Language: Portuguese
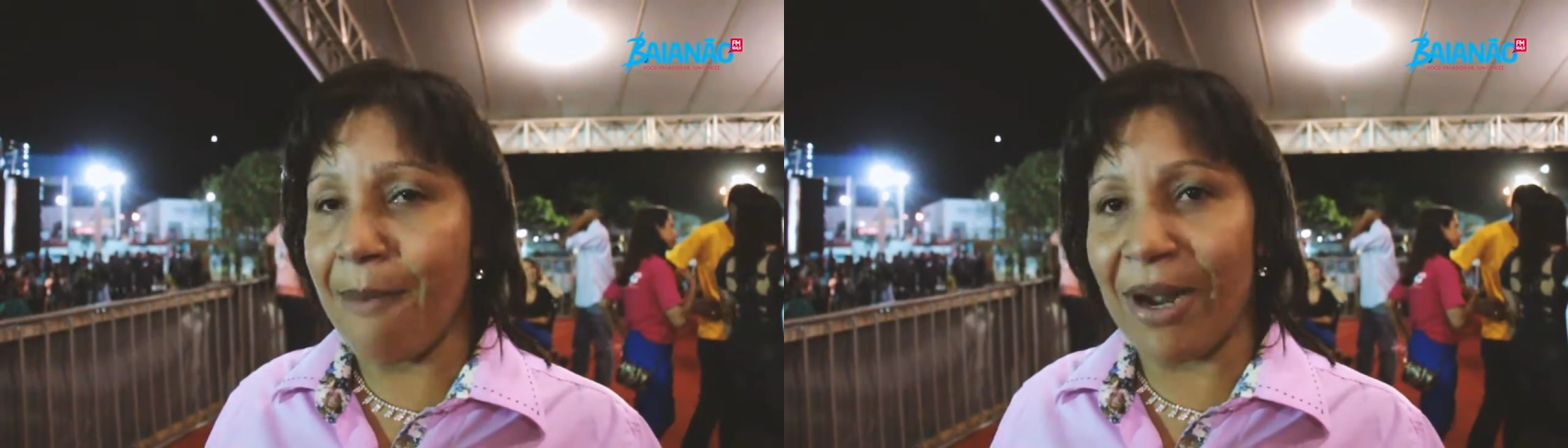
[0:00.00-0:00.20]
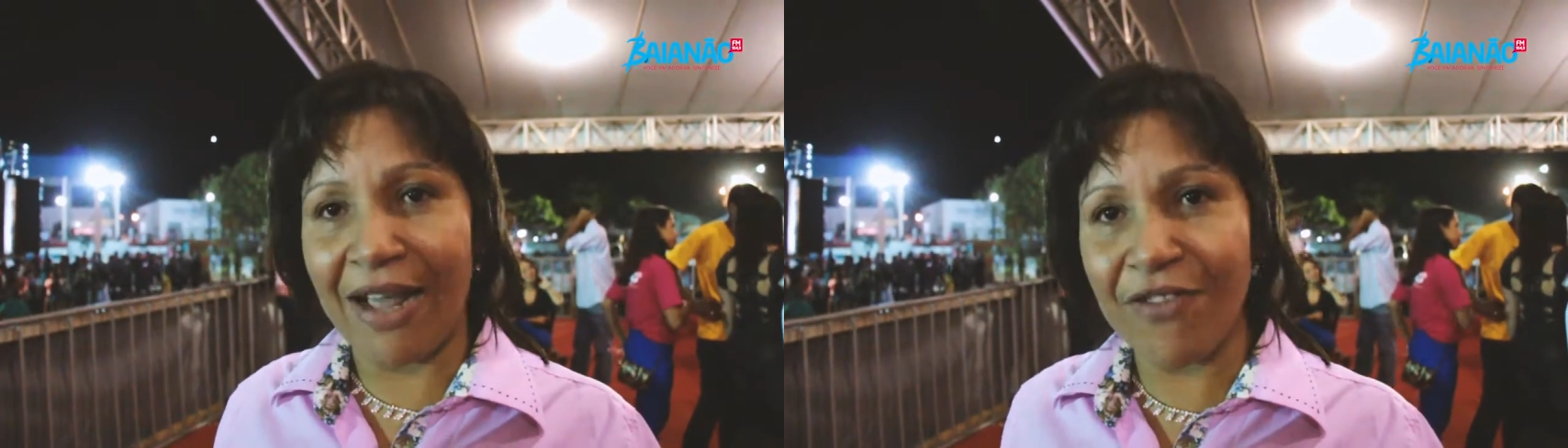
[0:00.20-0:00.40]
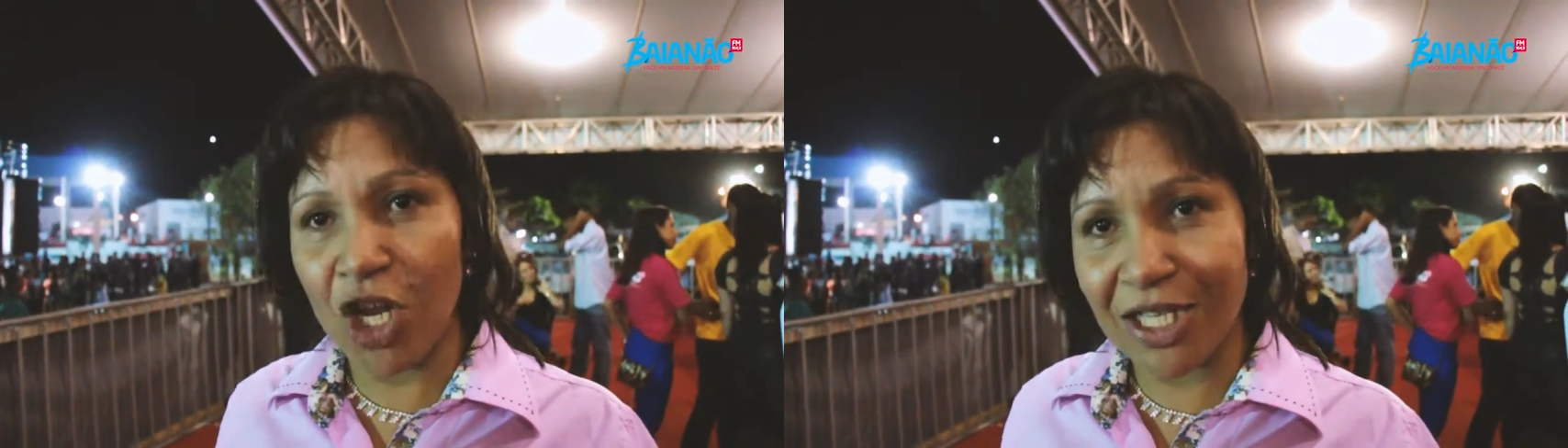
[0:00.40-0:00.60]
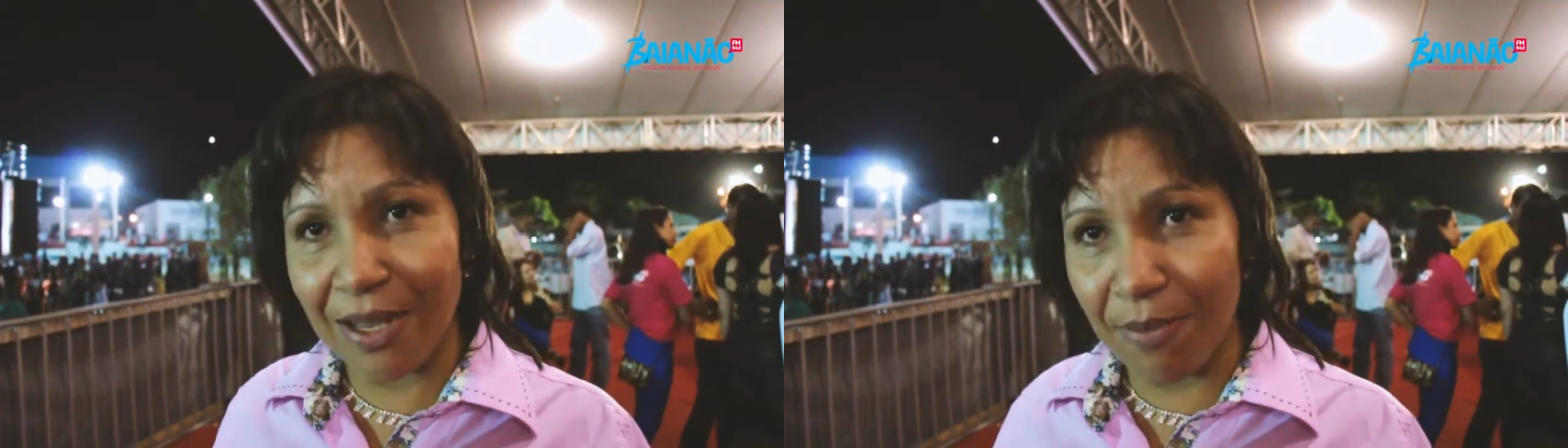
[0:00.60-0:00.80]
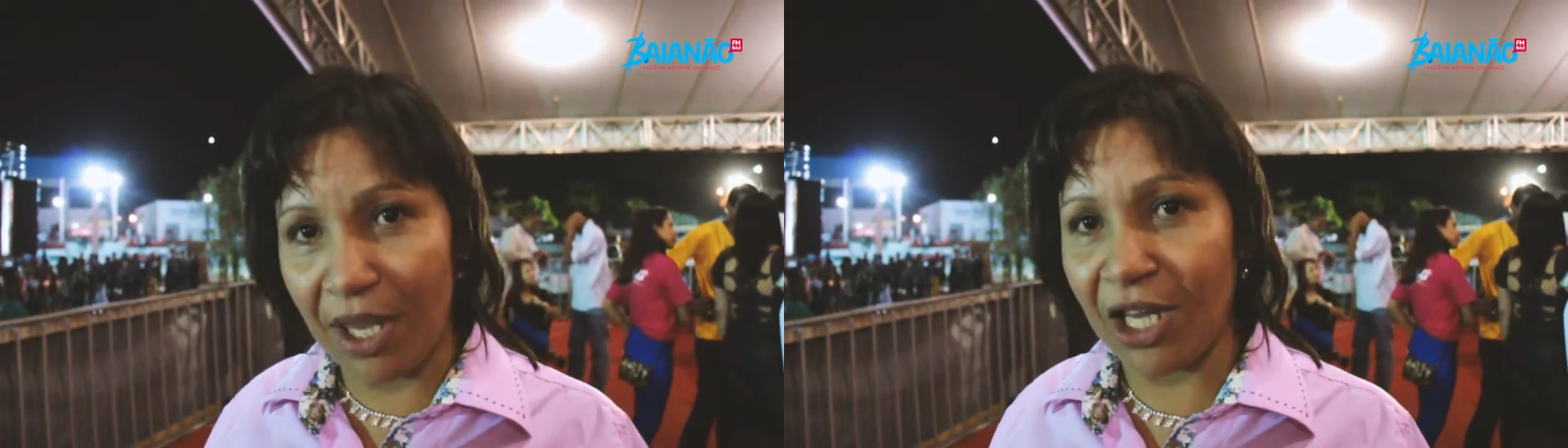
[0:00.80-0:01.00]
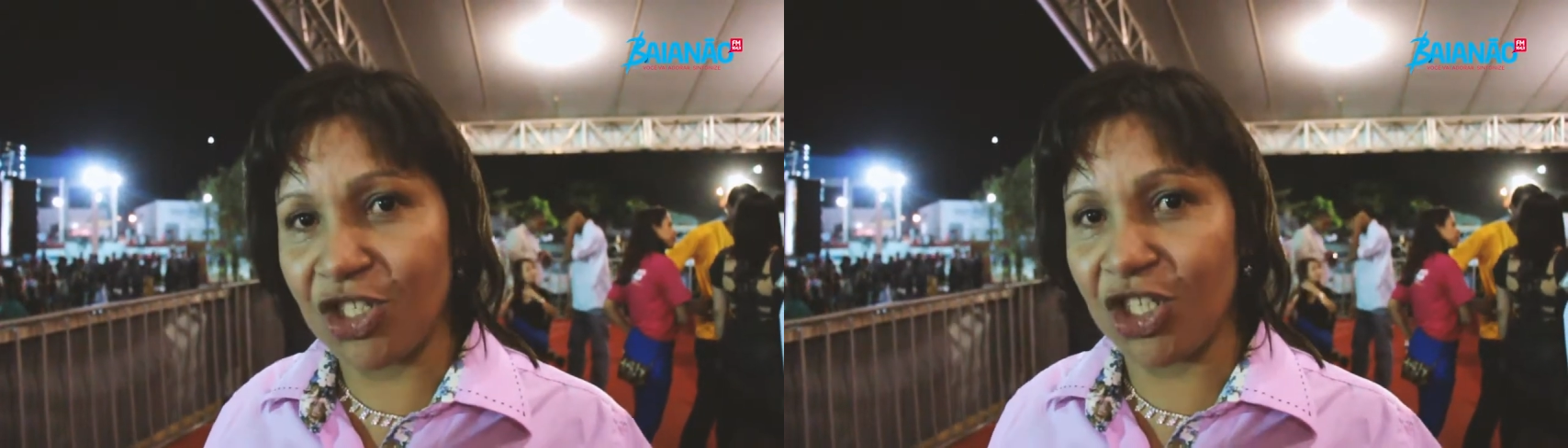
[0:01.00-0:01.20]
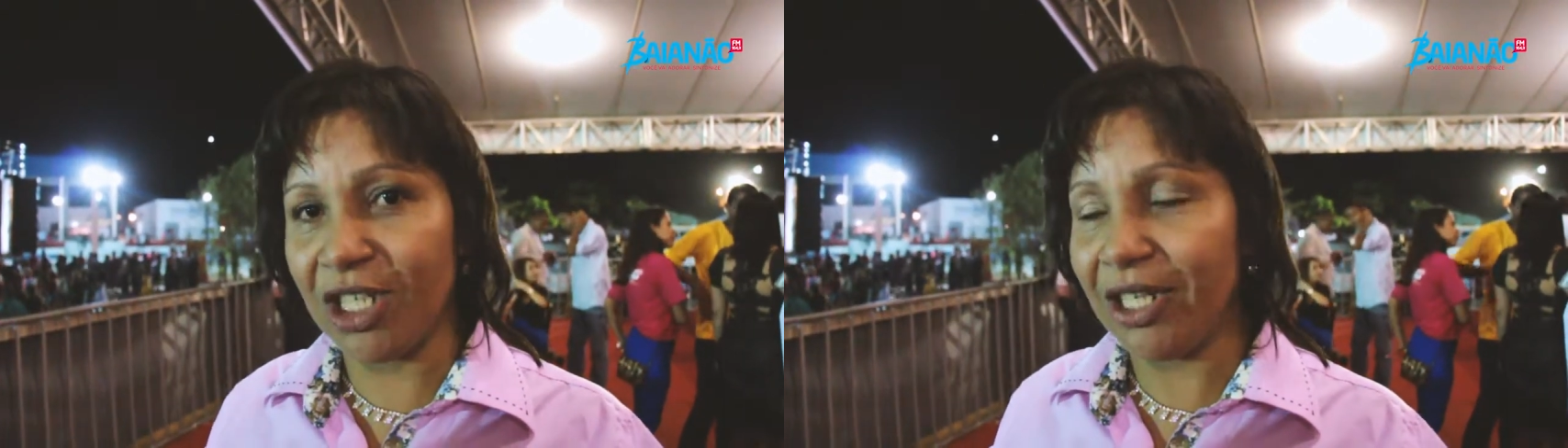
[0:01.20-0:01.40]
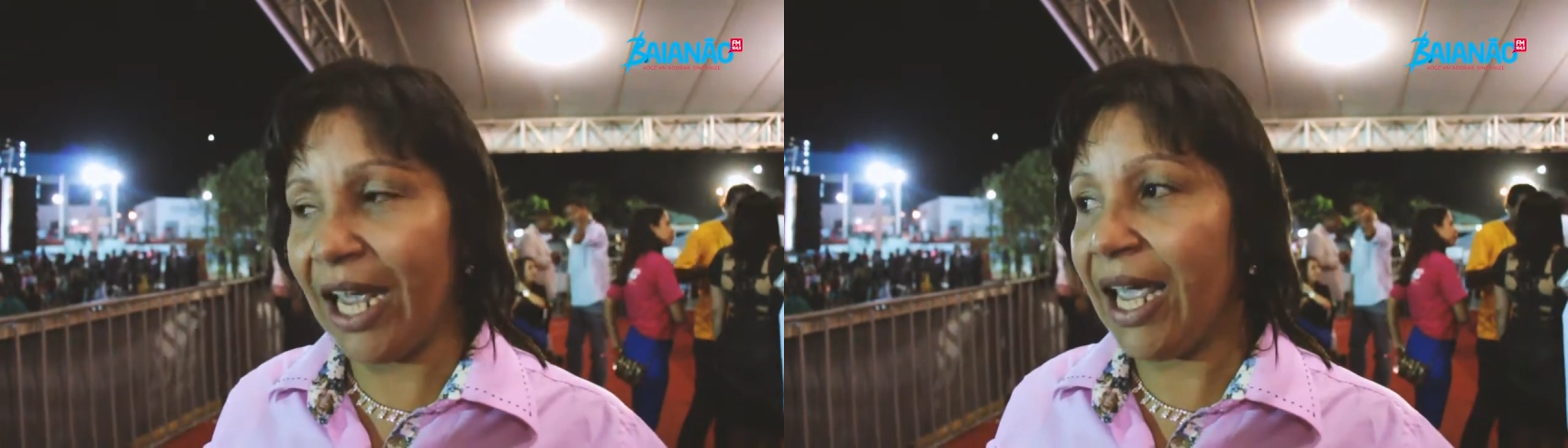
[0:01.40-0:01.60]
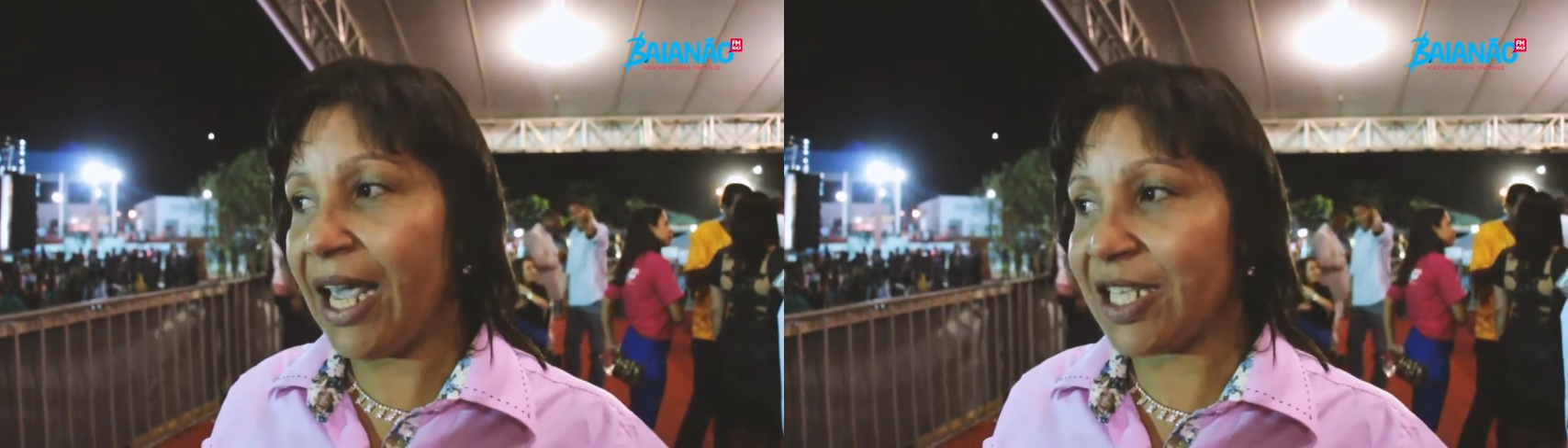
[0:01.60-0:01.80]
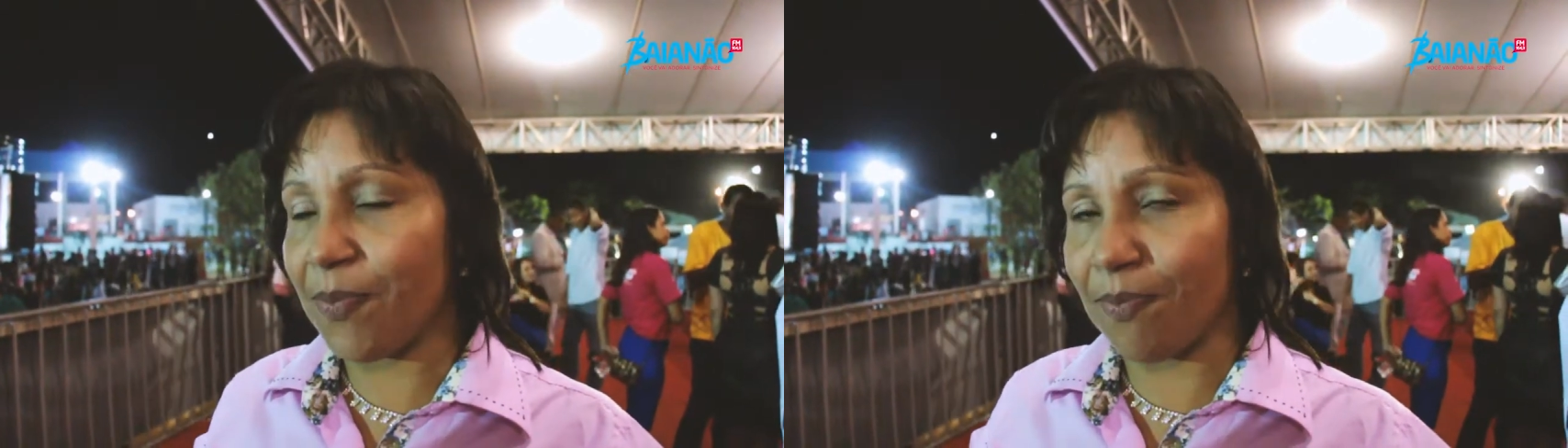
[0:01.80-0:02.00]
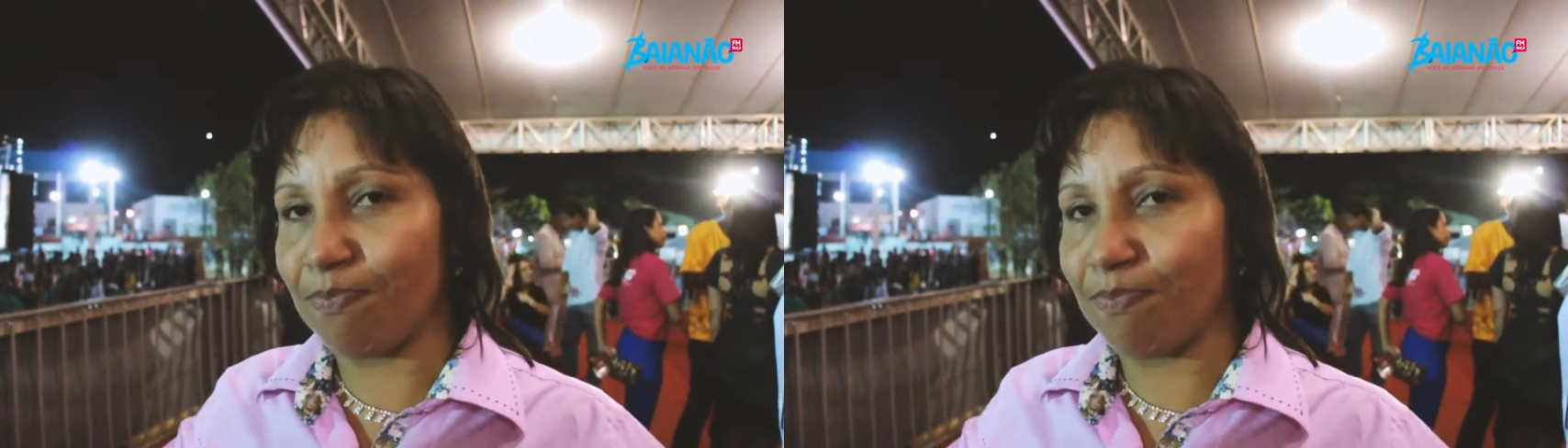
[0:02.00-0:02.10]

maravilhosamente, né? Esse